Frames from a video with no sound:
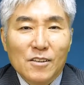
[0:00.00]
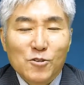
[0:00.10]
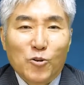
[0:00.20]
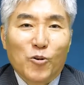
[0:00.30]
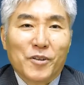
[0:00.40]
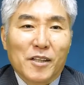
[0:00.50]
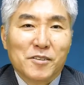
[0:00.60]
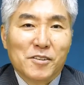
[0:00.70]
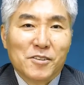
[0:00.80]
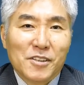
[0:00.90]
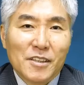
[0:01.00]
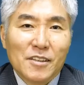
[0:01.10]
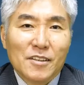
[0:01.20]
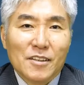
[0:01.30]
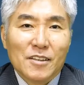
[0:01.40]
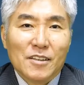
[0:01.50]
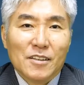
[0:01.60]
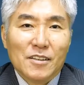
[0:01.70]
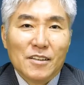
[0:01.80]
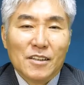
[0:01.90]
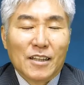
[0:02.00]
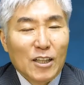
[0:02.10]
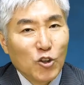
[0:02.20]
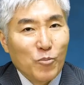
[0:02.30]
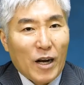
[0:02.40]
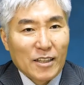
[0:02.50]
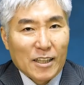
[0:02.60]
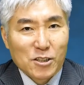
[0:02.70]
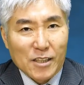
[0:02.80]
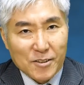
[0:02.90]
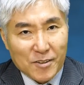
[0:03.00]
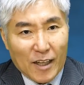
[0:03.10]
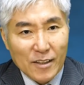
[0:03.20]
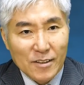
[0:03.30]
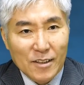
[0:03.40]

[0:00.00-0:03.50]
その現実に怒りを爆発させた